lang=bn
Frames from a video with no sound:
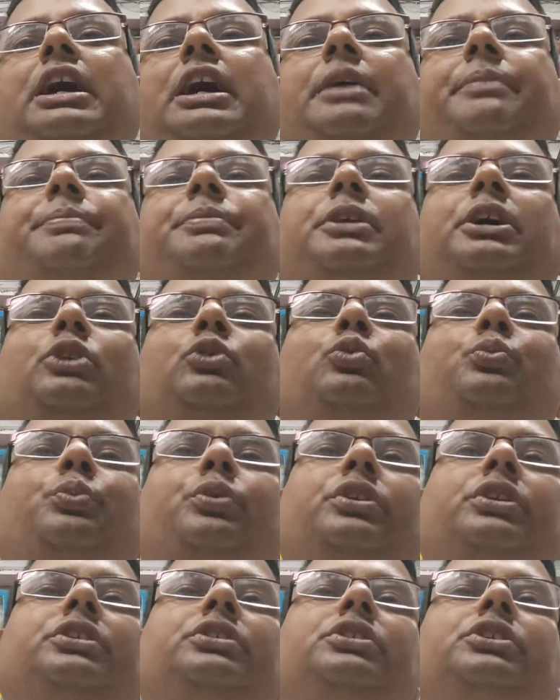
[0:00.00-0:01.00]
আপনার
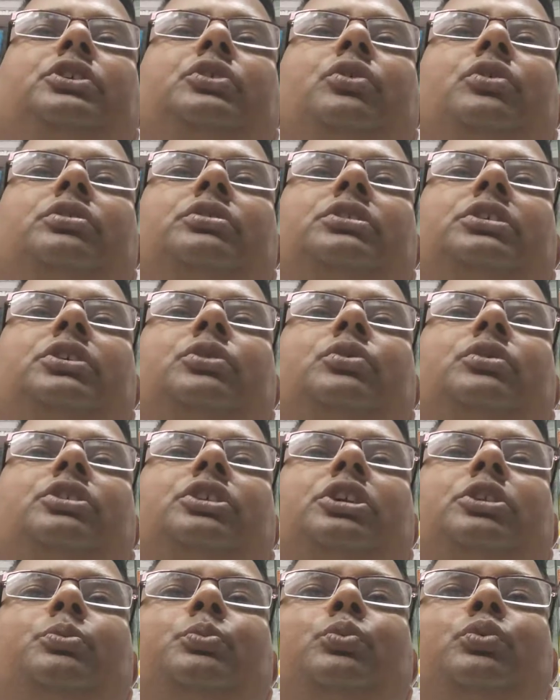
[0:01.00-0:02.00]
উপরের দিকে অর্থে
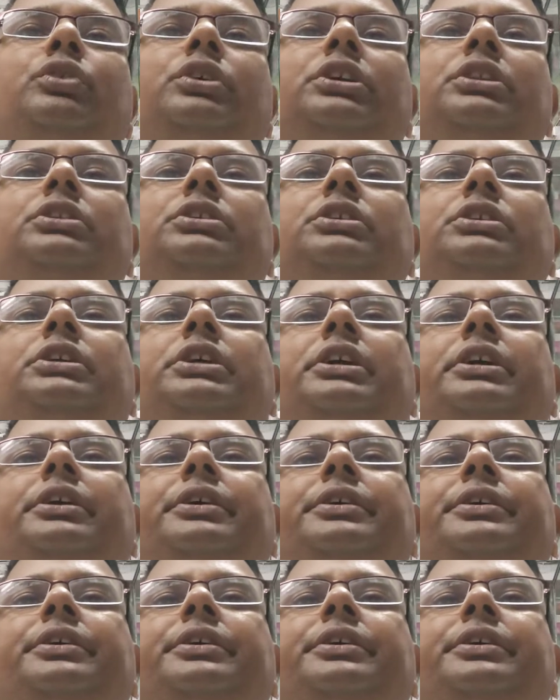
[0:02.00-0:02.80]
অর্থাৎ বুকের দিকে